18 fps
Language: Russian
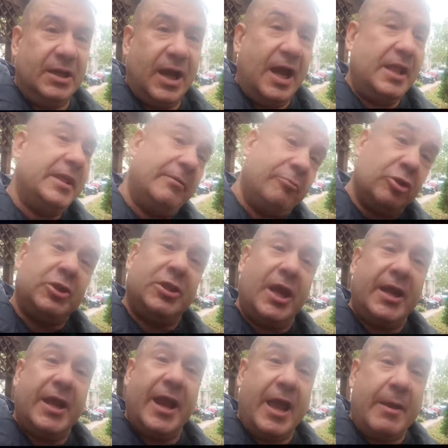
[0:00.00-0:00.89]
А нам вот
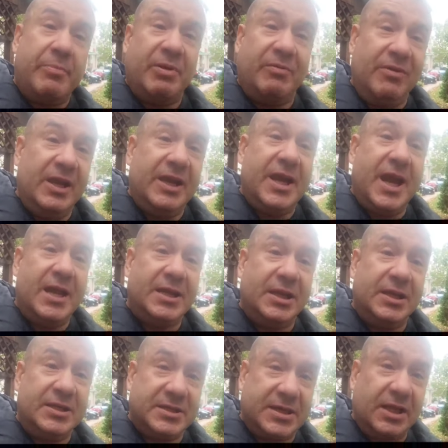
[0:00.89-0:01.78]
такая
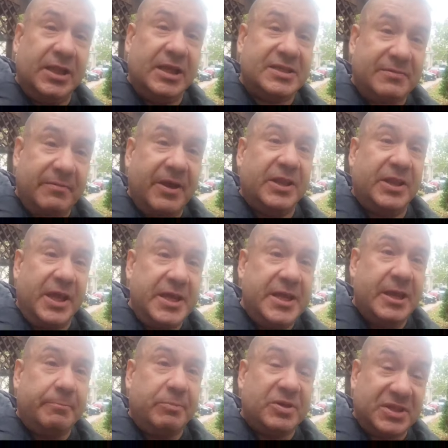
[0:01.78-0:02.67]
привлекательность, когда света
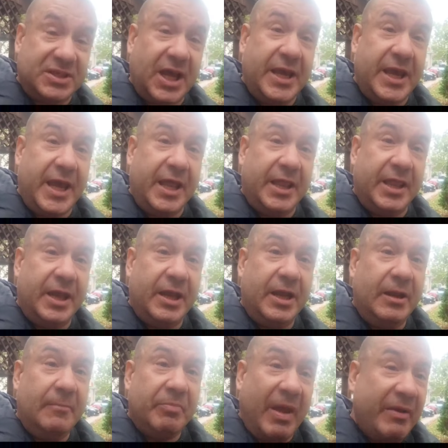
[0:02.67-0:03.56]
нет постоянно,
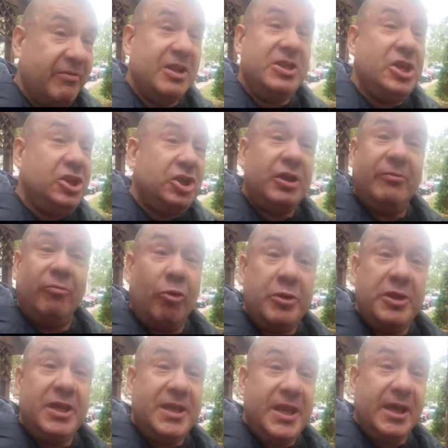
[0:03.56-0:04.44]
а вы
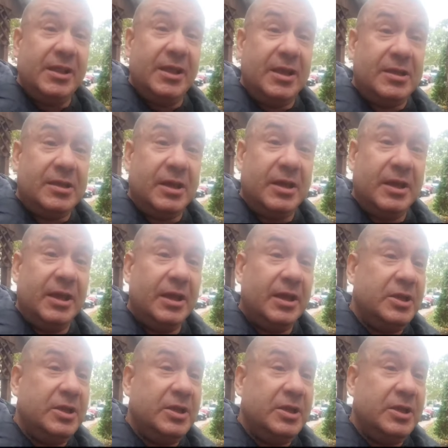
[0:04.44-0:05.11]
ничего не делаете,